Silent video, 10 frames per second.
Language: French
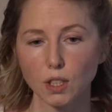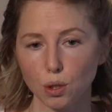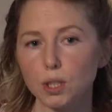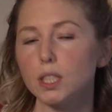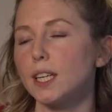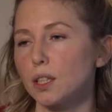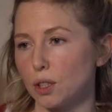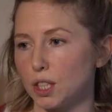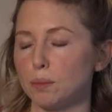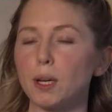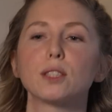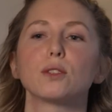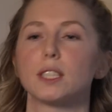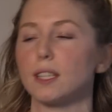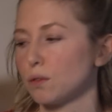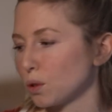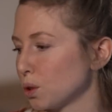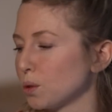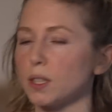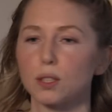Je lui dis d'accord. Je dis mais attendez, avant
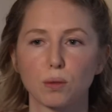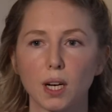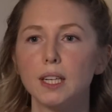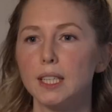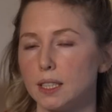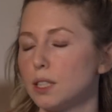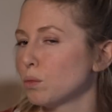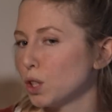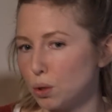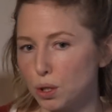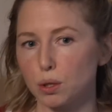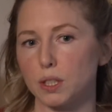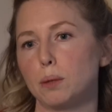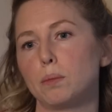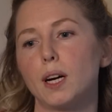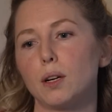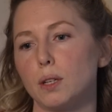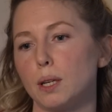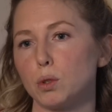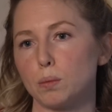que je m'assoie, dites-moi juste que c'est pas euh,
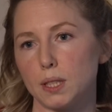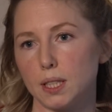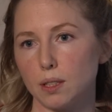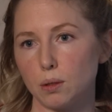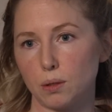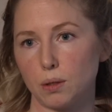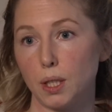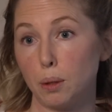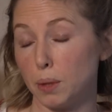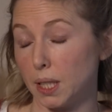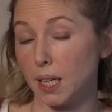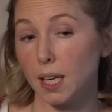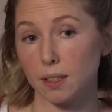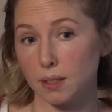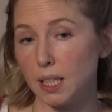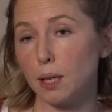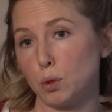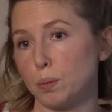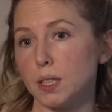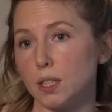la myopathie de Becker ni la
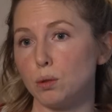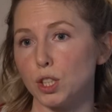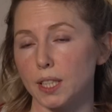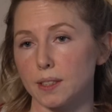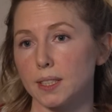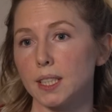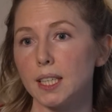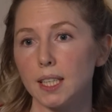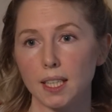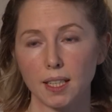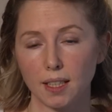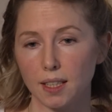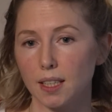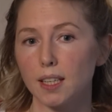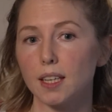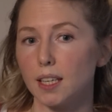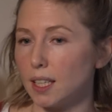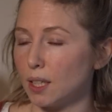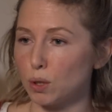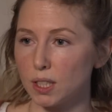myopathie du chêne.
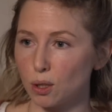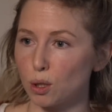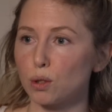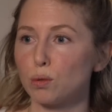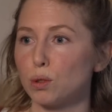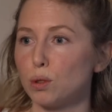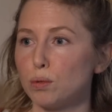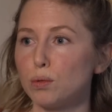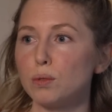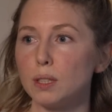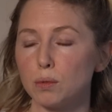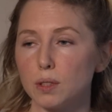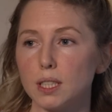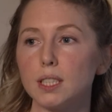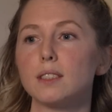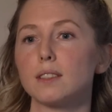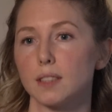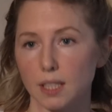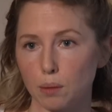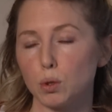Et on était encore tous debout, il me dit
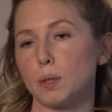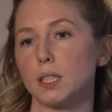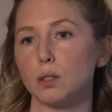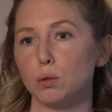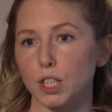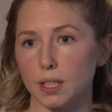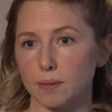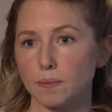c'est la myopathie du chêne.